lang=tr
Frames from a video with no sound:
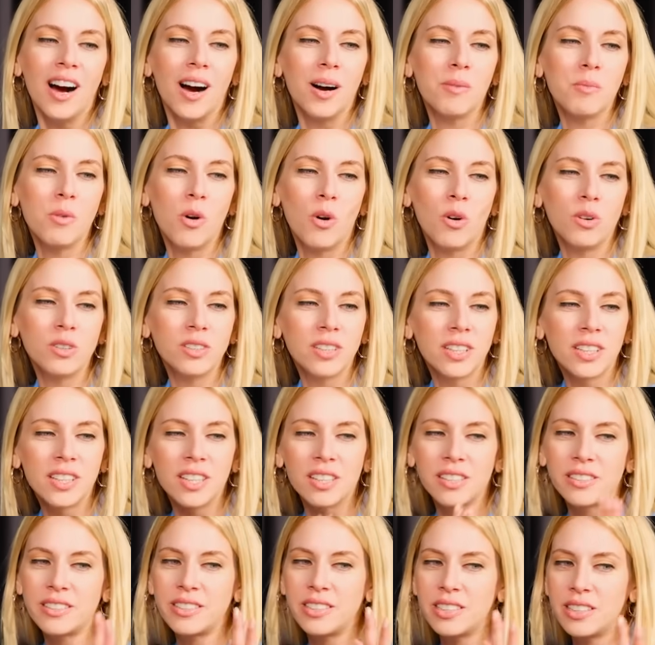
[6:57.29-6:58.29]
Ama oradaki
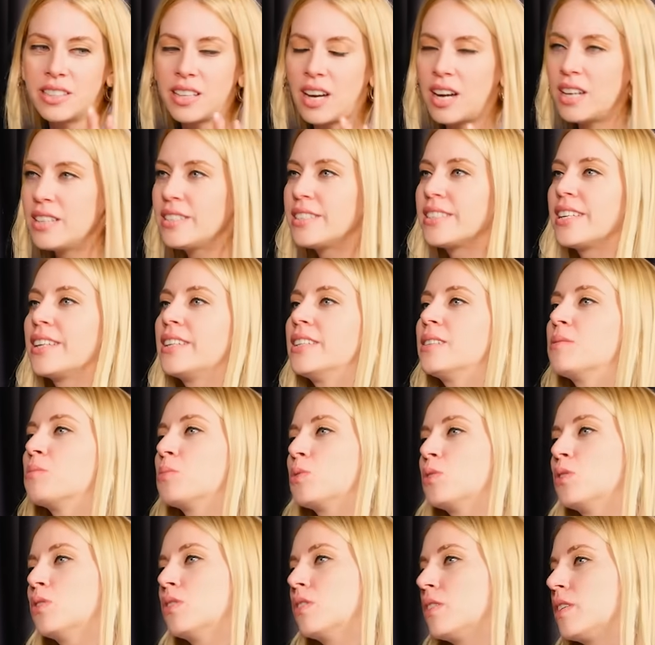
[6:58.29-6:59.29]
asıl hikaye senin
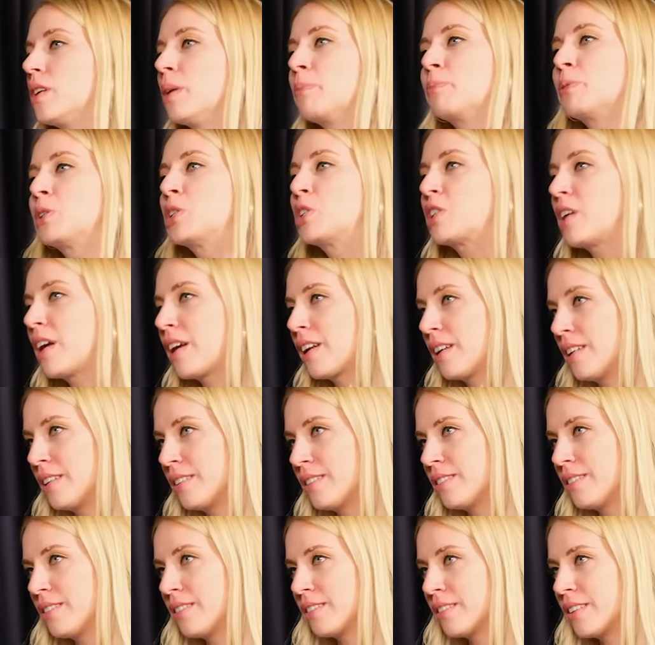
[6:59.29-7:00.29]
bunu yapış
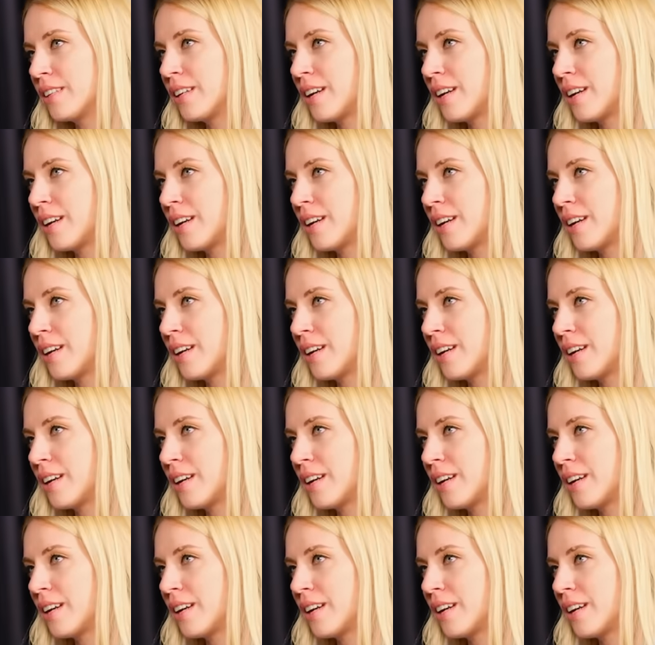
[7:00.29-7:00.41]
şeklindi